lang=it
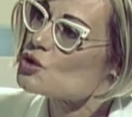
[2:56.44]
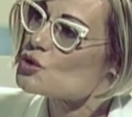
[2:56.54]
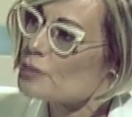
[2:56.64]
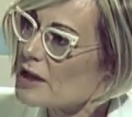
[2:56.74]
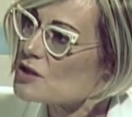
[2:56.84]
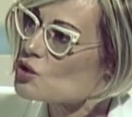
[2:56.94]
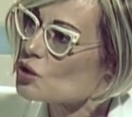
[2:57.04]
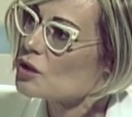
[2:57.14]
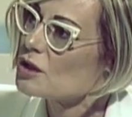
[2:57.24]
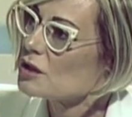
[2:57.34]

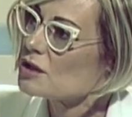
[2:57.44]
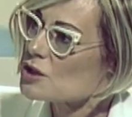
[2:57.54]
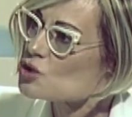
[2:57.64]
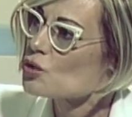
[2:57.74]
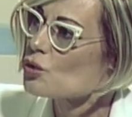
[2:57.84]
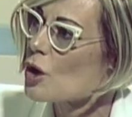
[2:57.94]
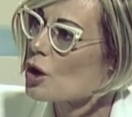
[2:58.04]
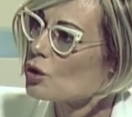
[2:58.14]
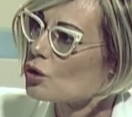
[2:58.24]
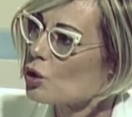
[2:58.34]
sospeso dal suo
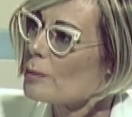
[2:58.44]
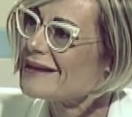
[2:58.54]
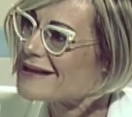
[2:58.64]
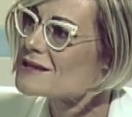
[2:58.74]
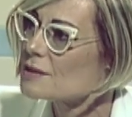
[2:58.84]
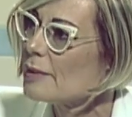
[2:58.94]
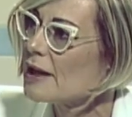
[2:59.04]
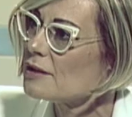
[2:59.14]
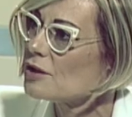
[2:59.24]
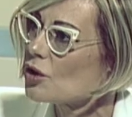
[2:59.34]
ruolo con metà
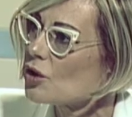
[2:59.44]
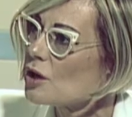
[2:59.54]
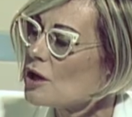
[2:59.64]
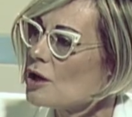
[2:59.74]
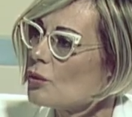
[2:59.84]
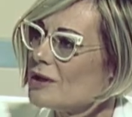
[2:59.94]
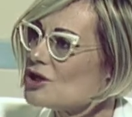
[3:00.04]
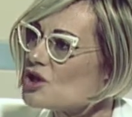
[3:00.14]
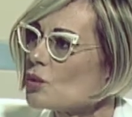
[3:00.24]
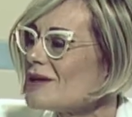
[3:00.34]
stipendio.
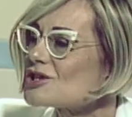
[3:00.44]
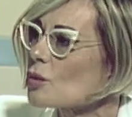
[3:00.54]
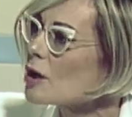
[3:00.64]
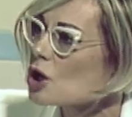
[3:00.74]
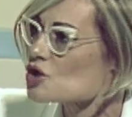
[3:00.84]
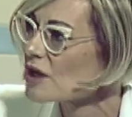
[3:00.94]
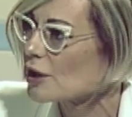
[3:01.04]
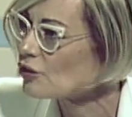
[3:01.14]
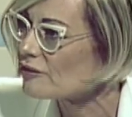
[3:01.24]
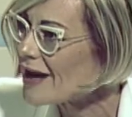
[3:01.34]
Quindi qui c'è qualcosa
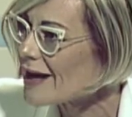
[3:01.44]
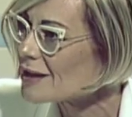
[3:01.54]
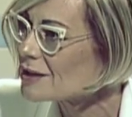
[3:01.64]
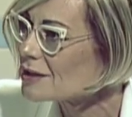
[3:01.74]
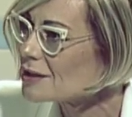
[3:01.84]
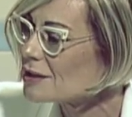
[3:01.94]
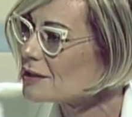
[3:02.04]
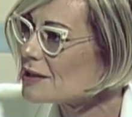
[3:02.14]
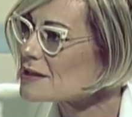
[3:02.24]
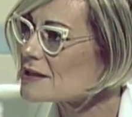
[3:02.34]
che non va,
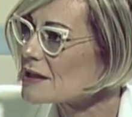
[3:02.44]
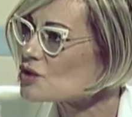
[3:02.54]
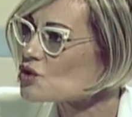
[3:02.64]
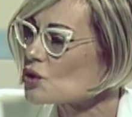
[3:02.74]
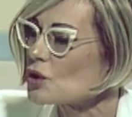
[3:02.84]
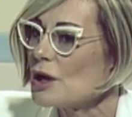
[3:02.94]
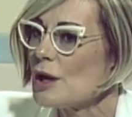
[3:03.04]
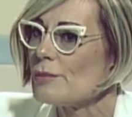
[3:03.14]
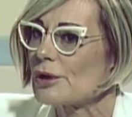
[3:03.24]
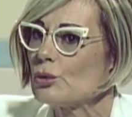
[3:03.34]
nel senso.
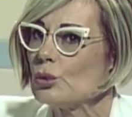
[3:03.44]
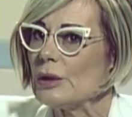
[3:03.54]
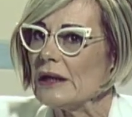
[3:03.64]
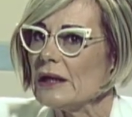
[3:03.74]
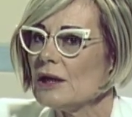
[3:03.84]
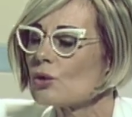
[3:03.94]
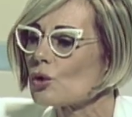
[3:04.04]
Per cui io